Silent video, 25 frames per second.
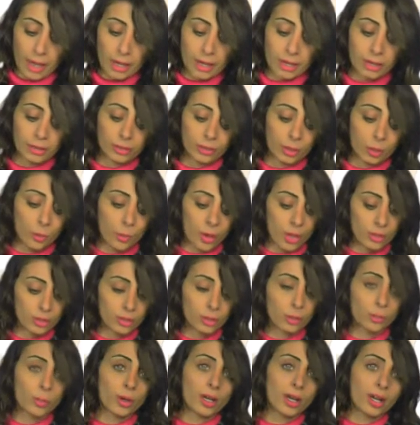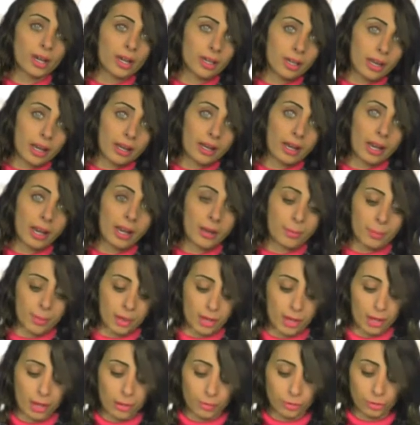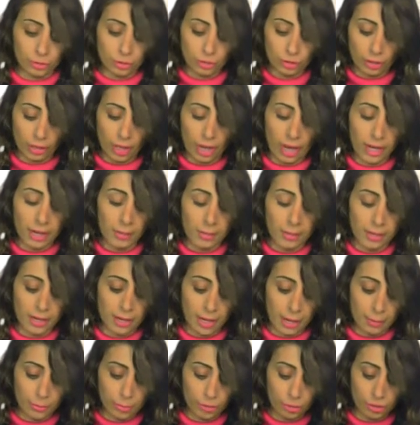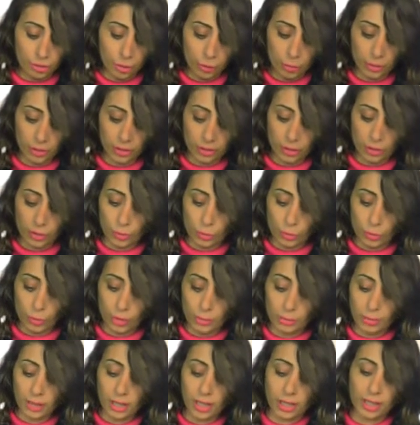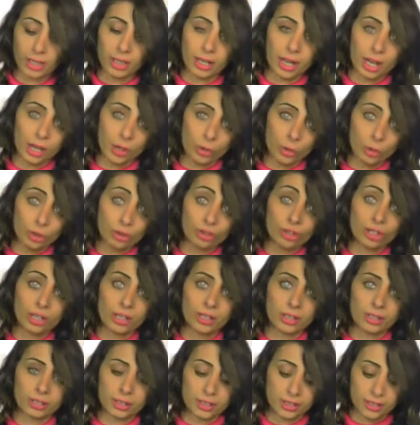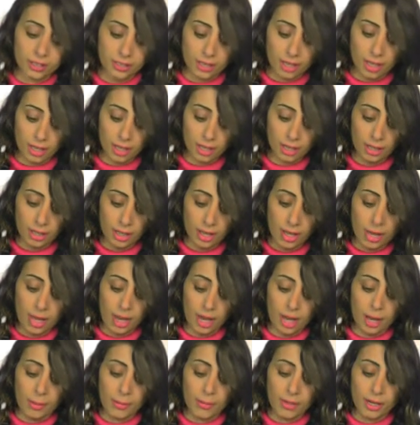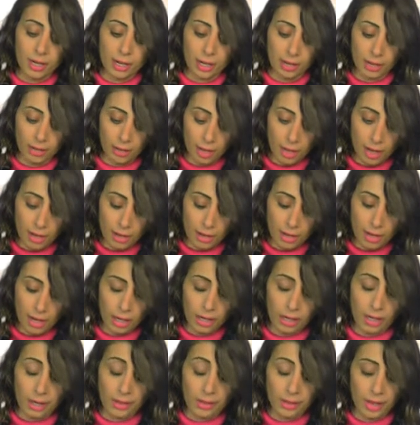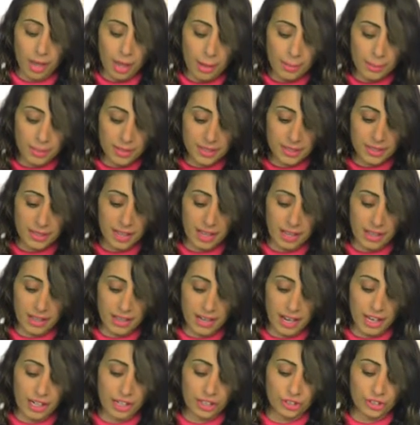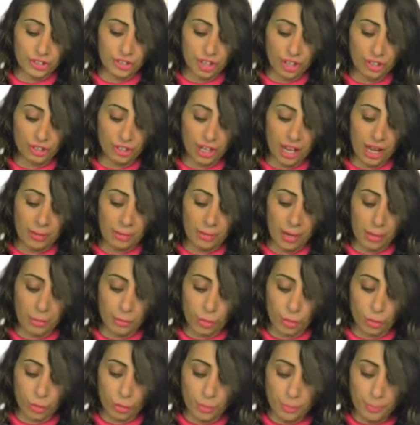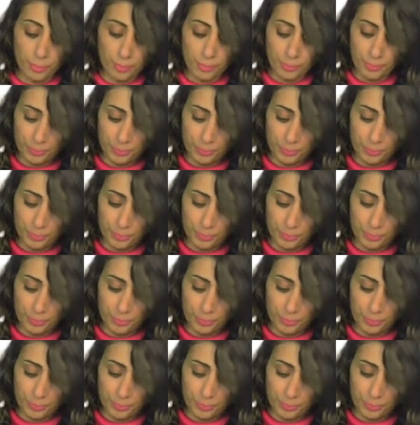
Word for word: للتواصل والإعلان على, برنامج على برنامجنا والتسويق من خلاله رجال الاتصال عبر الأرقام الظاهرة على الشاشة أمامكم